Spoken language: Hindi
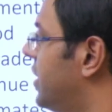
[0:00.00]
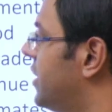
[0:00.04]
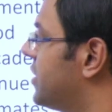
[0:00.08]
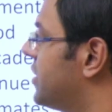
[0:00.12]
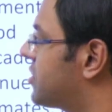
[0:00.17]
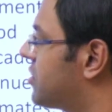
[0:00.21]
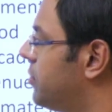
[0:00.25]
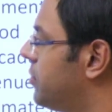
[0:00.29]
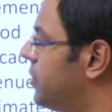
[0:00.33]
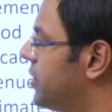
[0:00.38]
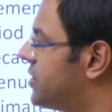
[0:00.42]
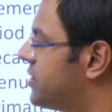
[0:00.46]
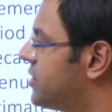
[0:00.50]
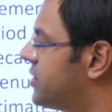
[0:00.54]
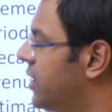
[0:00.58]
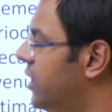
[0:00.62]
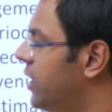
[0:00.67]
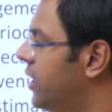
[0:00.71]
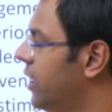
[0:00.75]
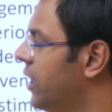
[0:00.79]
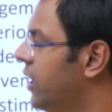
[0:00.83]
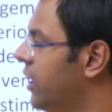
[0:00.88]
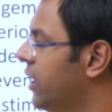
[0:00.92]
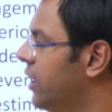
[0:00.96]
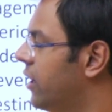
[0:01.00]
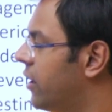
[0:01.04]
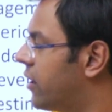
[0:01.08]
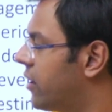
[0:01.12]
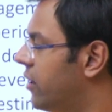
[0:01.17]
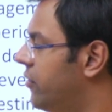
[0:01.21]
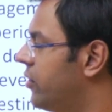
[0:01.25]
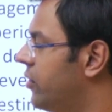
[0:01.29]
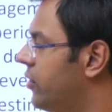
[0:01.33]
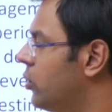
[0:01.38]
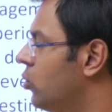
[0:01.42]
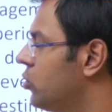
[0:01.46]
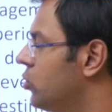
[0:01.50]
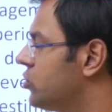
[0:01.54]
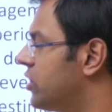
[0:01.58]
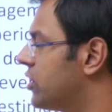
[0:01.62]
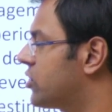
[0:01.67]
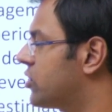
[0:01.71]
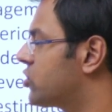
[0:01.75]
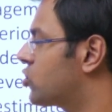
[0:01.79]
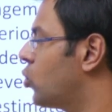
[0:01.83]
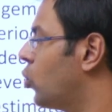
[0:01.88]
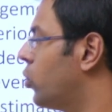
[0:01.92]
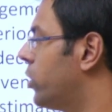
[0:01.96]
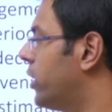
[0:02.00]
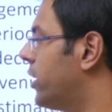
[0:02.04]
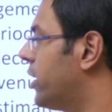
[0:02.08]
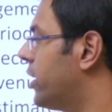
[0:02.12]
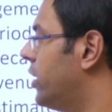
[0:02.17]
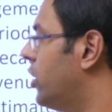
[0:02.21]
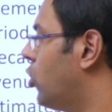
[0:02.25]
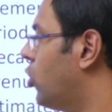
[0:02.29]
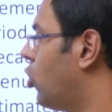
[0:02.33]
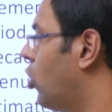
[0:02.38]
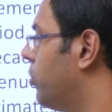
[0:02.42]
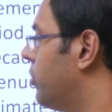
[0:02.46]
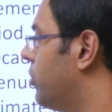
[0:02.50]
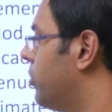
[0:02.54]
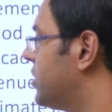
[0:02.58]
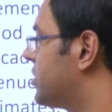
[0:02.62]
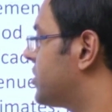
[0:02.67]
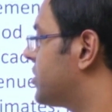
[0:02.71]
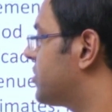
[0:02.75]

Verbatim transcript: एस्टिमेट्स हैं रेवेन्यूज एक्सक्लूडिंग ई कॉमर्स